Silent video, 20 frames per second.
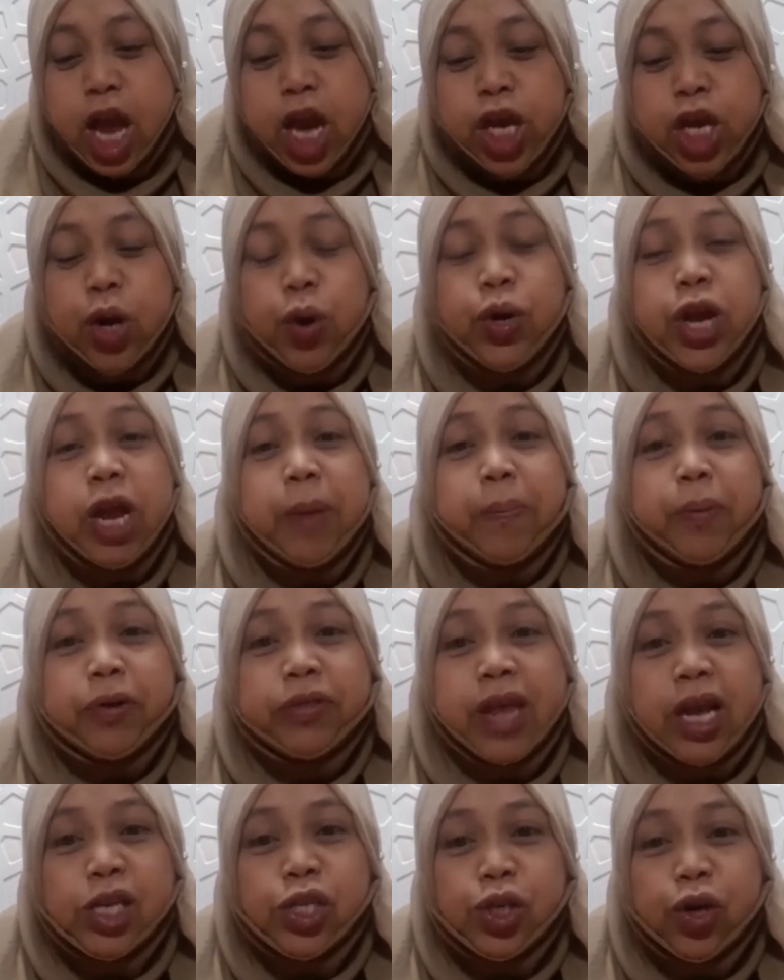You need
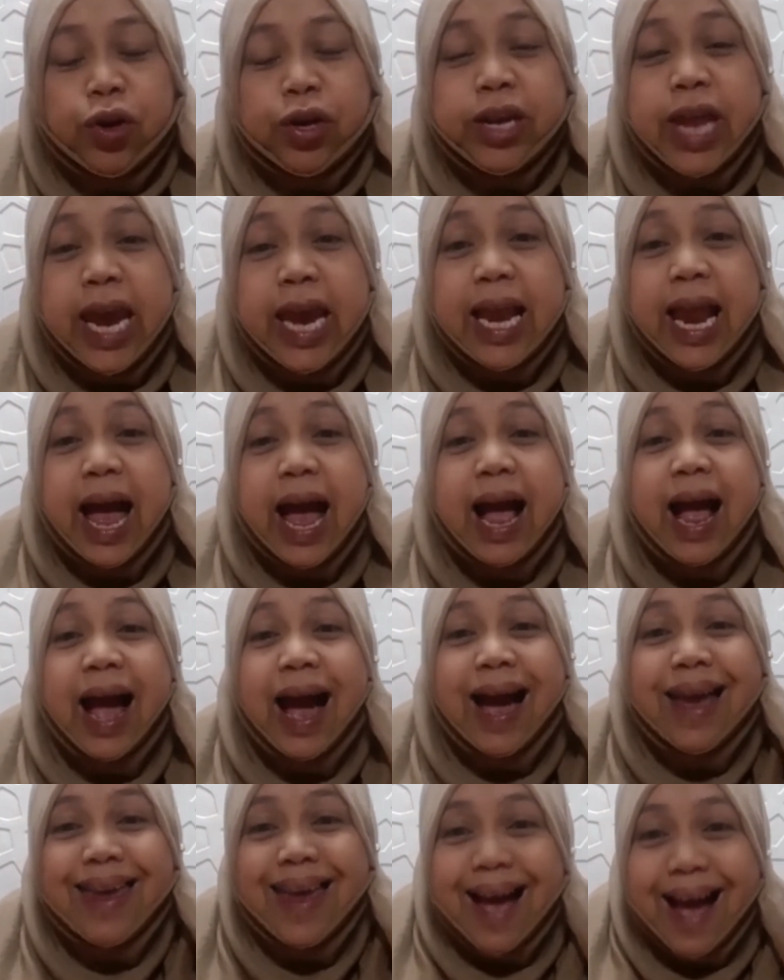protection dahil ang
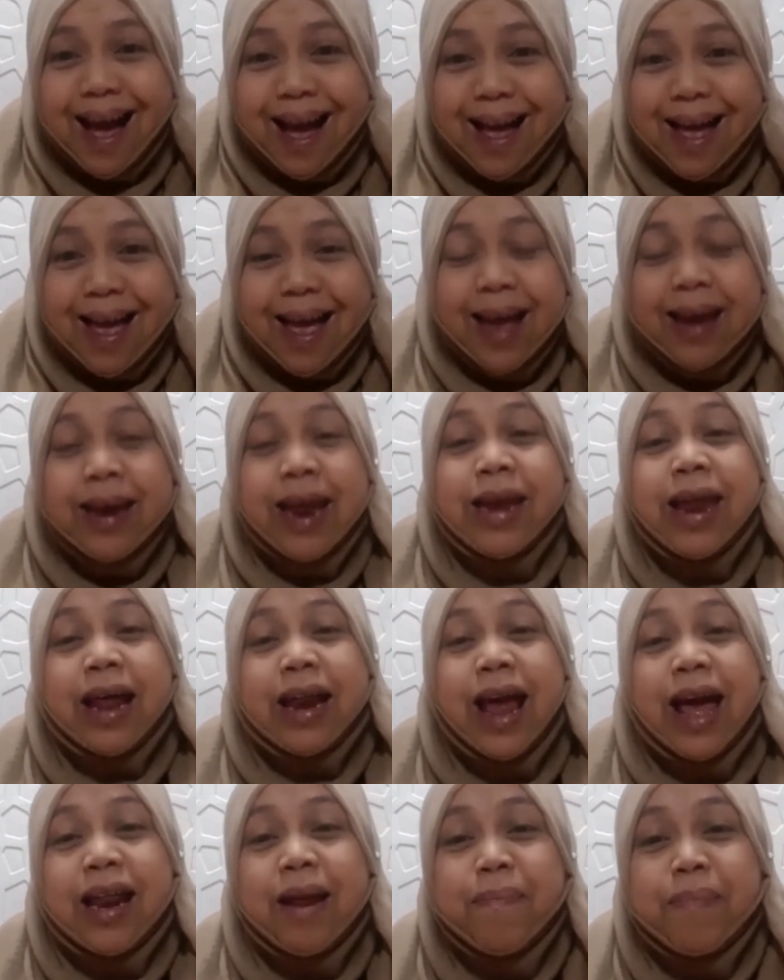haya na
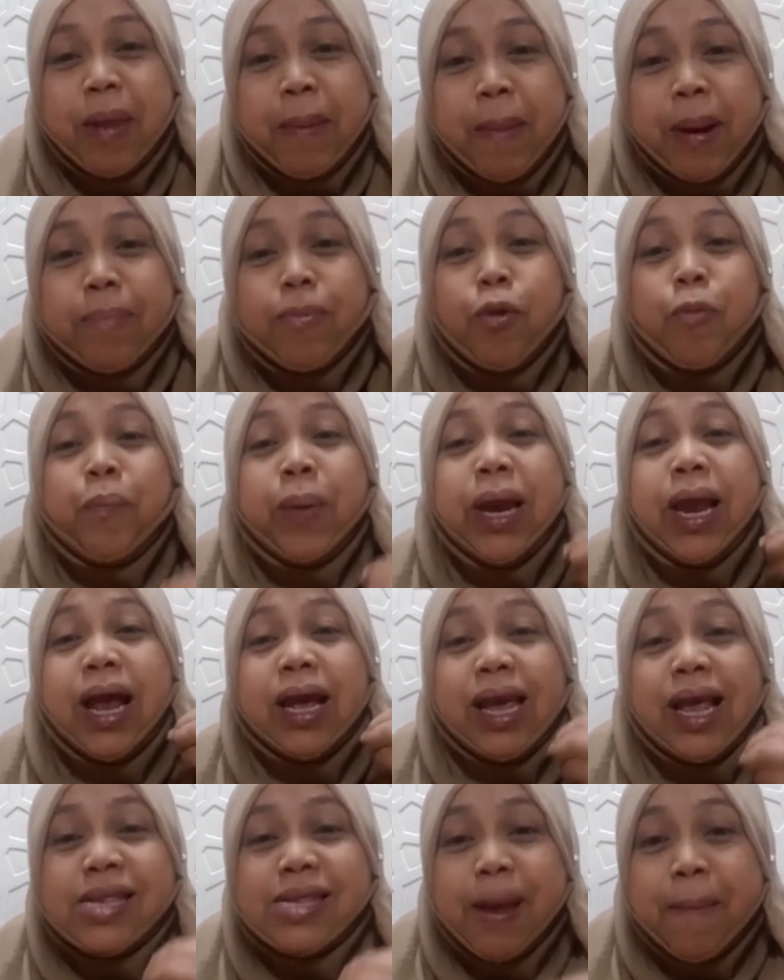nararamdaman mo bilang
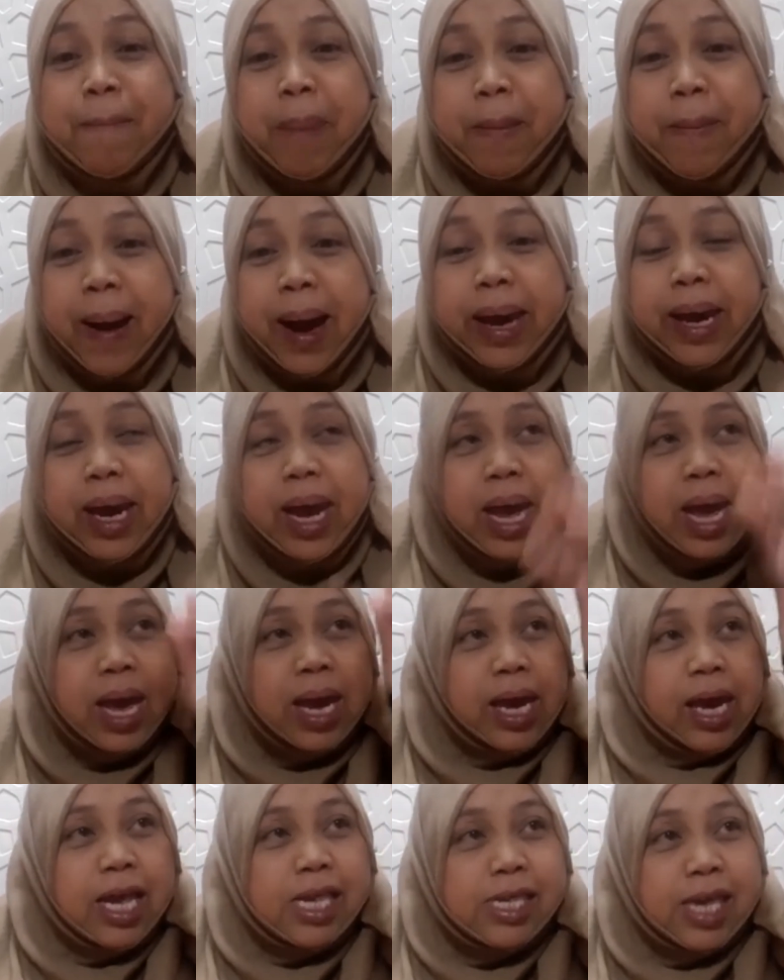isang babae,
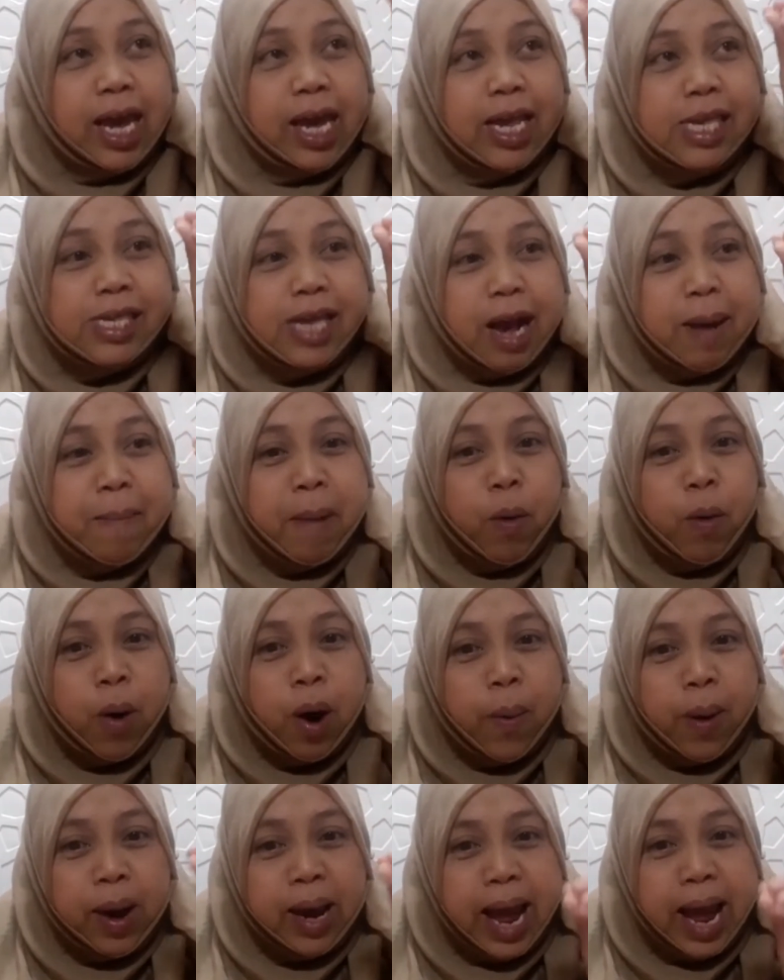isa-isang
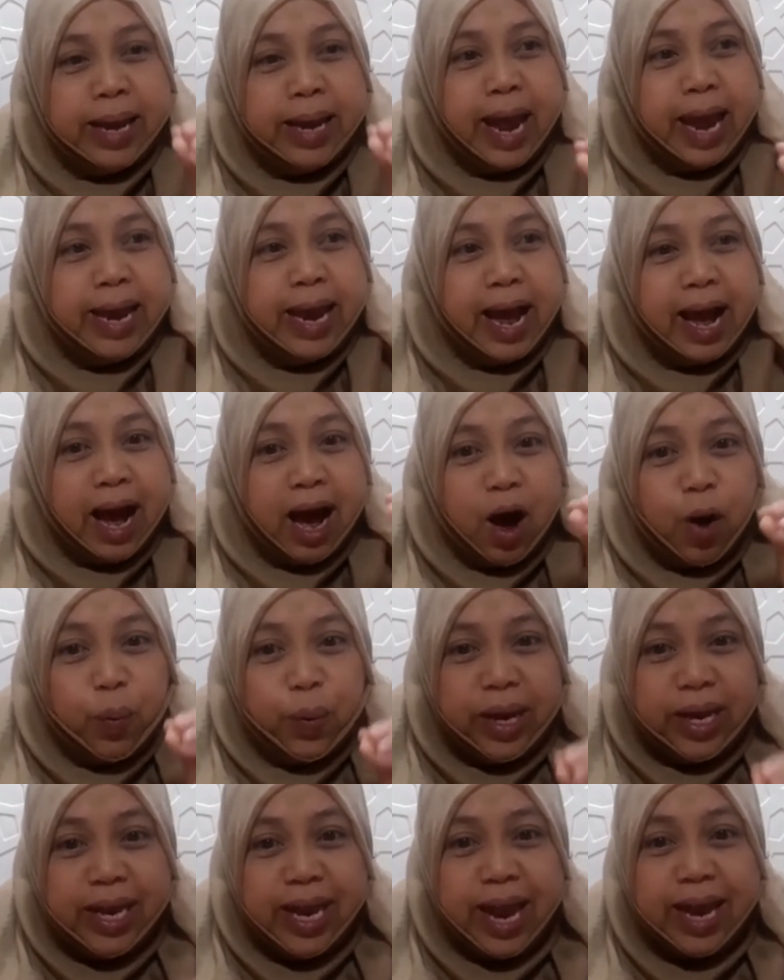mawawala, na
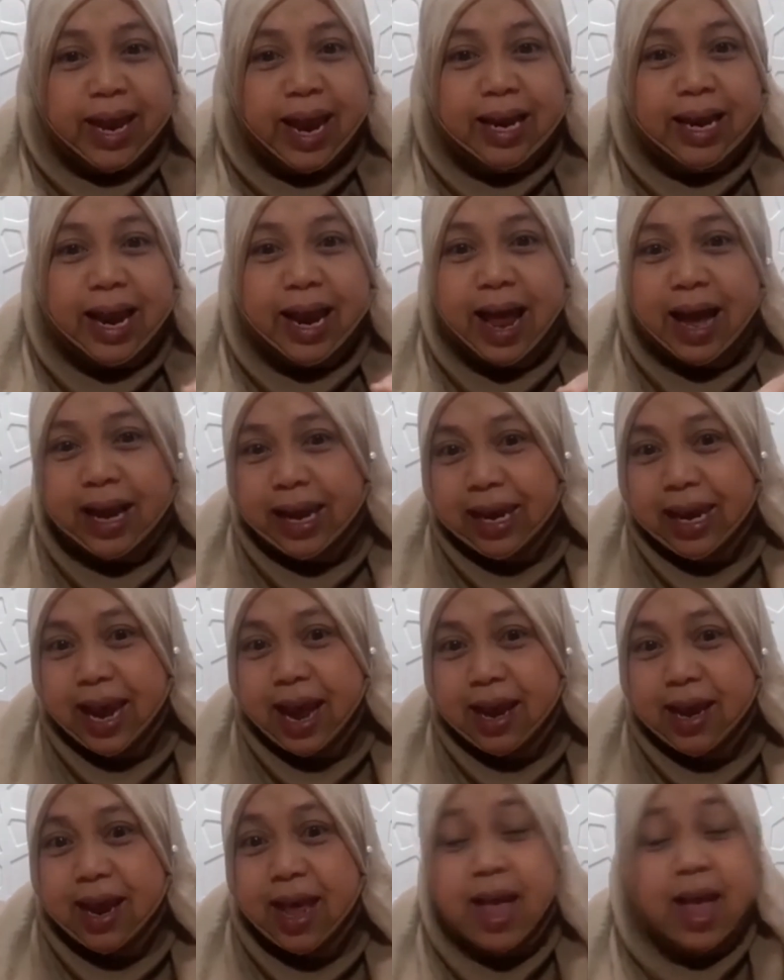nakawin yan ng lalaking yan.